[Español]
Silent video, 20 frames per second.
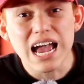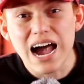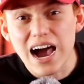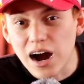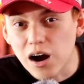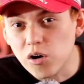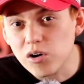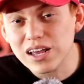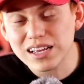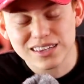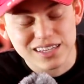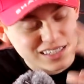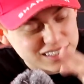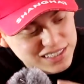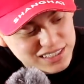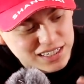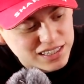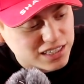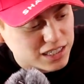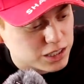ahora
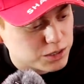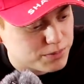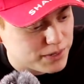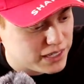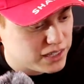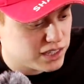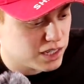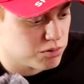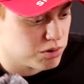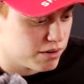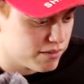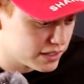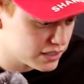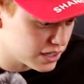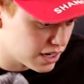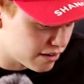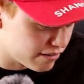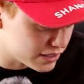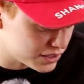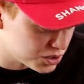320 nuevas
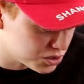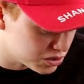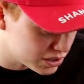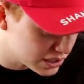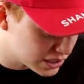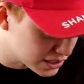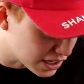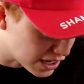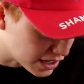grabaciones